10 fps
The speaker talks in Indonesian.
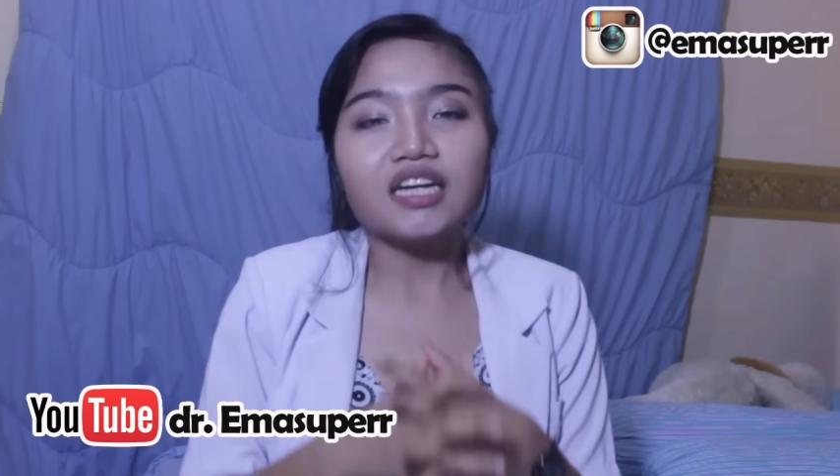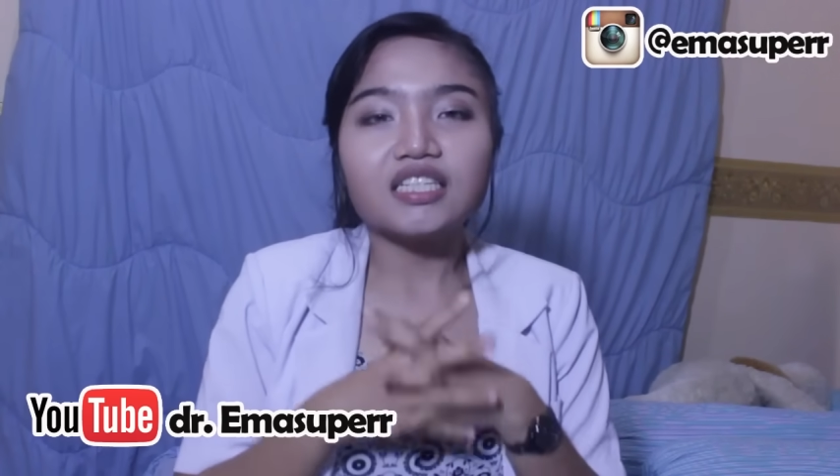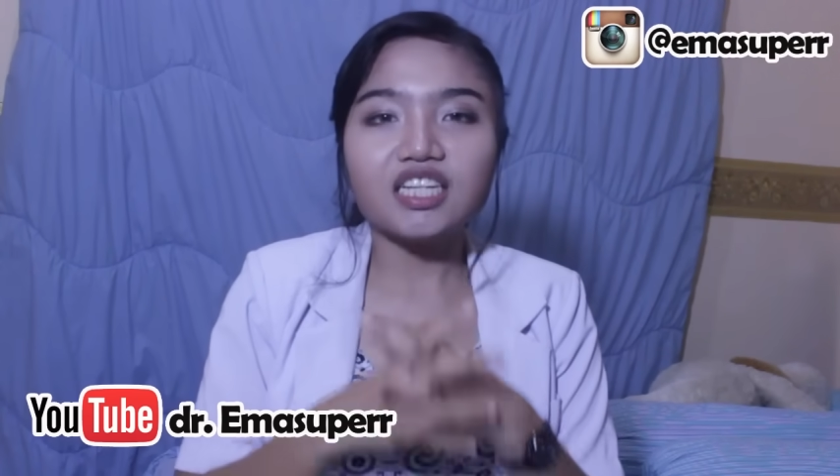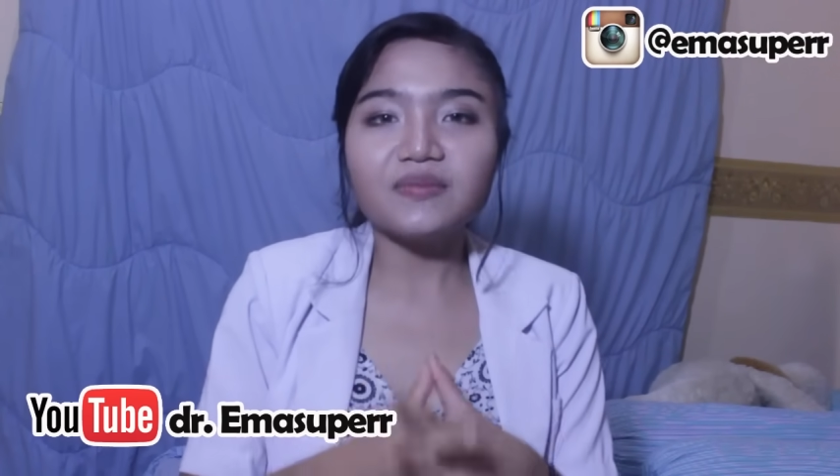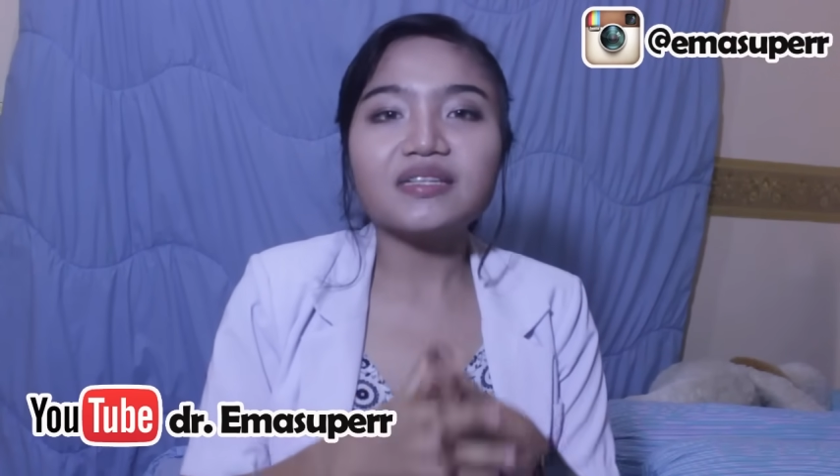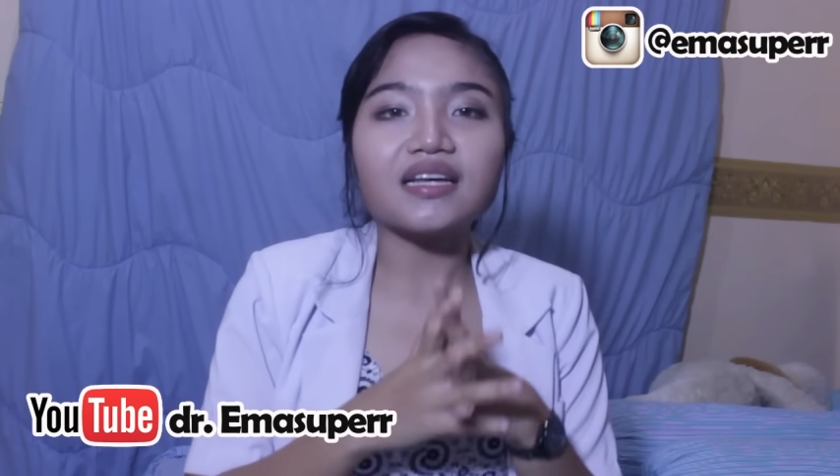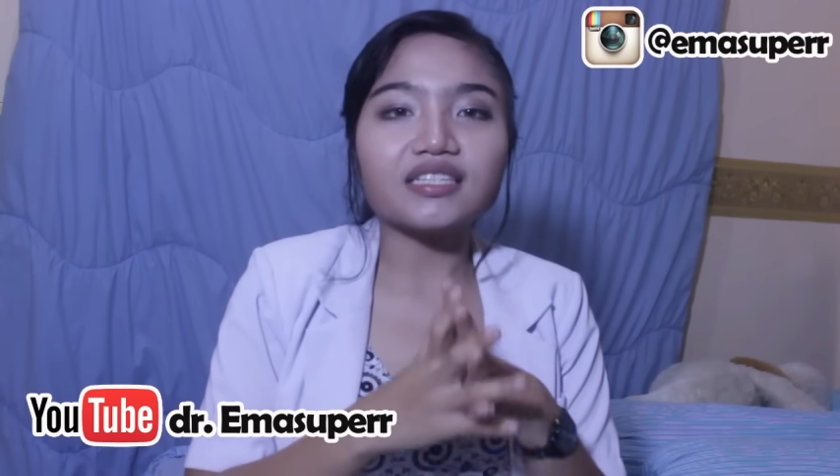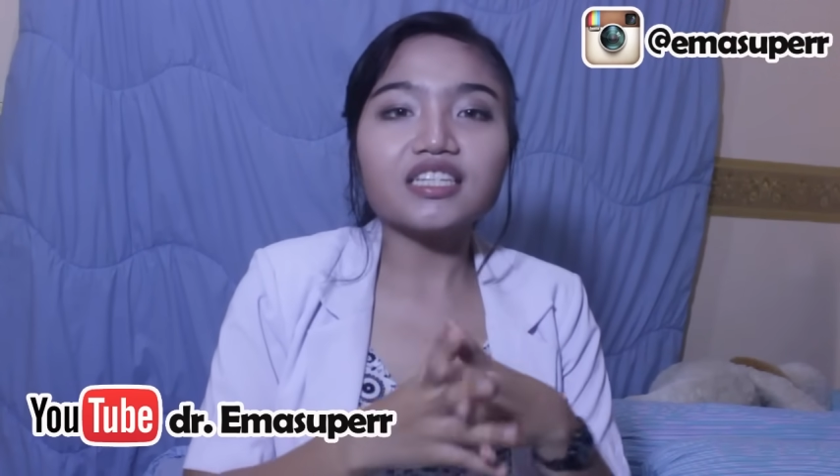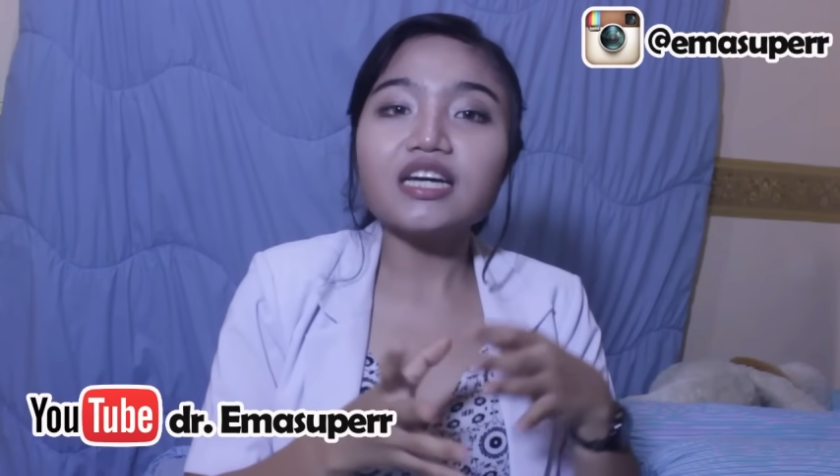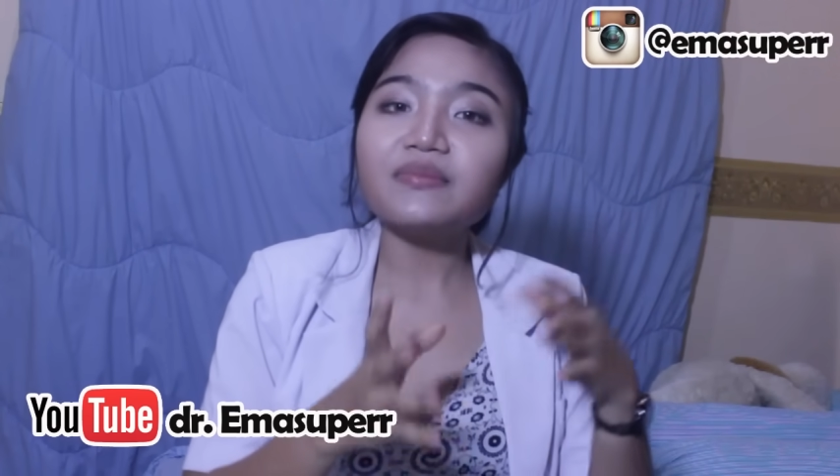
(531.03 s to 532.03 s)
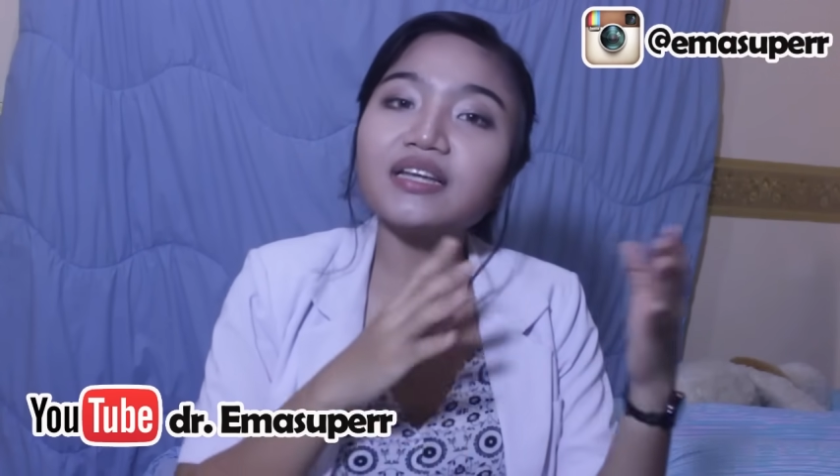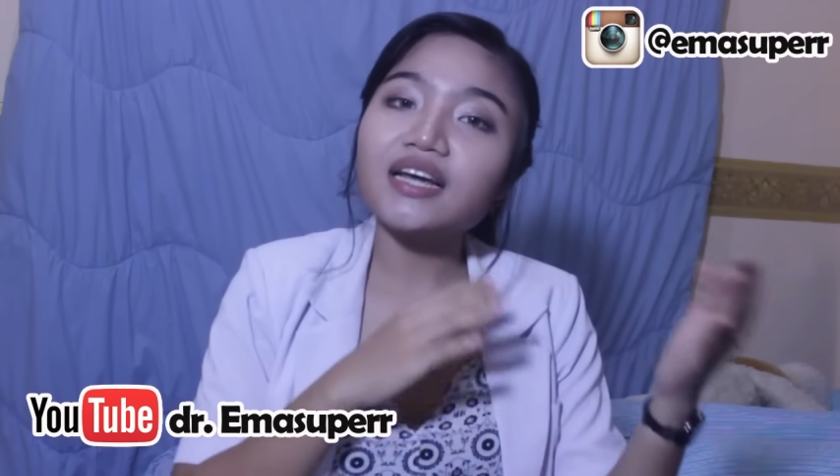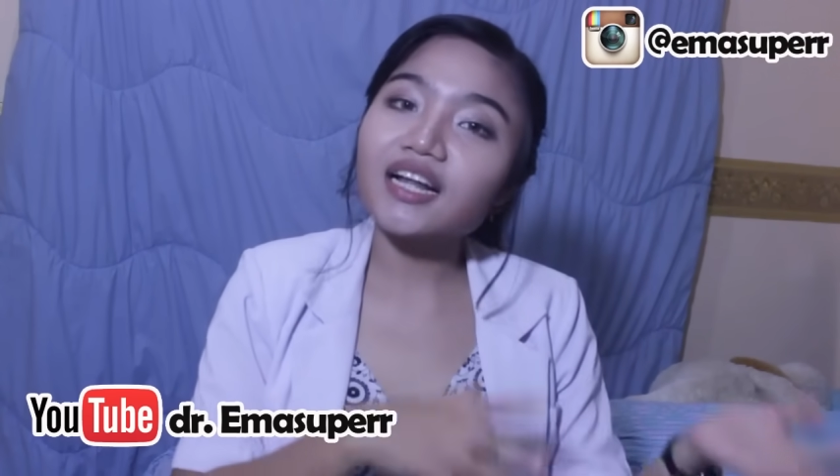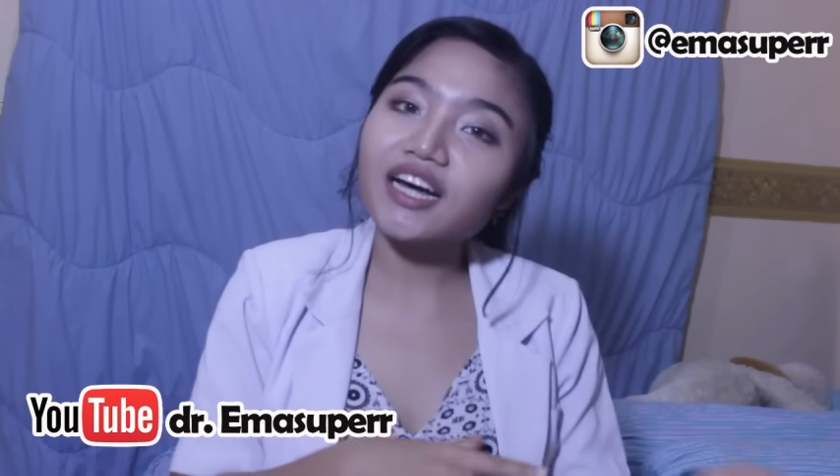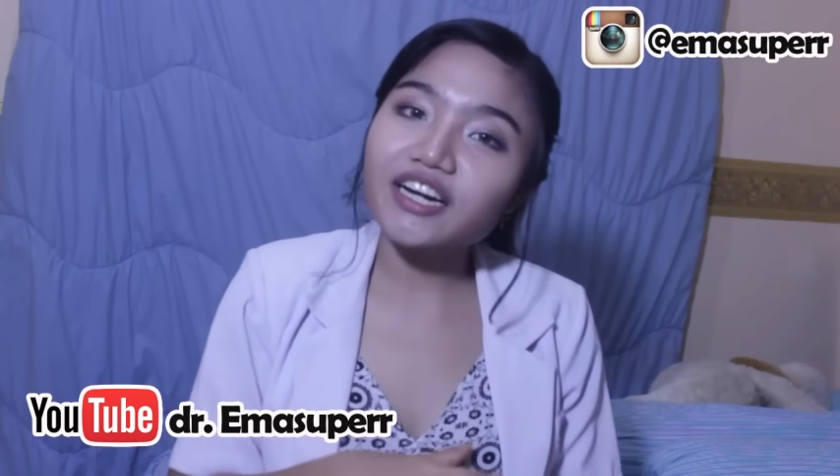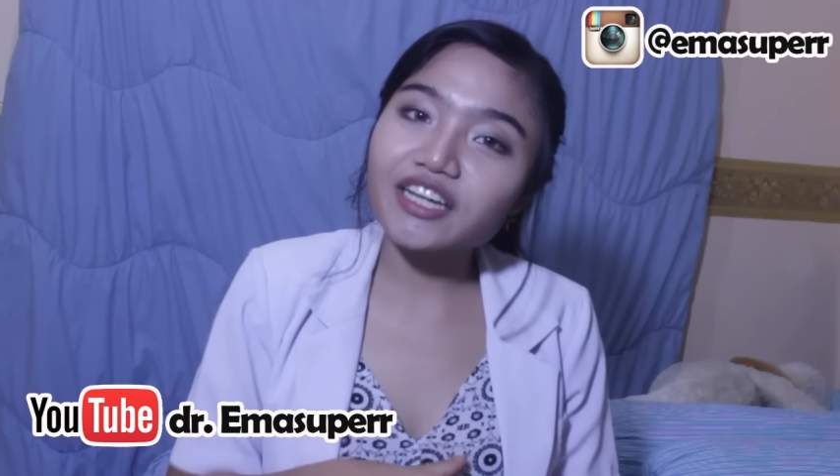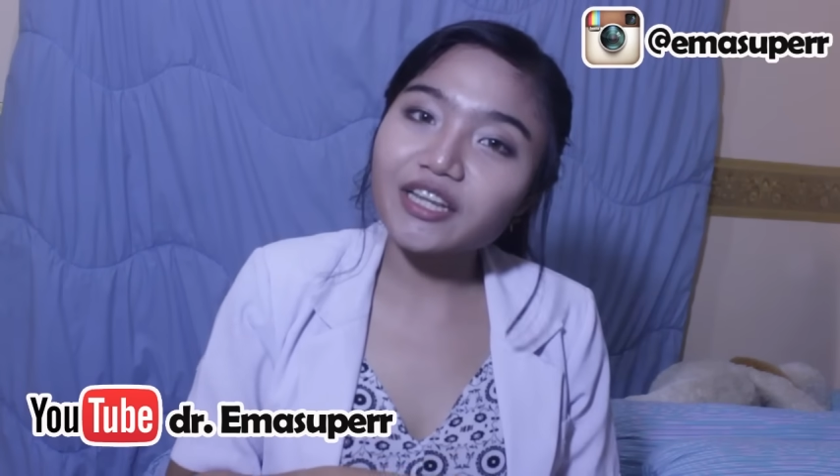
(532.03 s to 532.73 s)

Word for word: Jadi bisa aja dia meninggal karena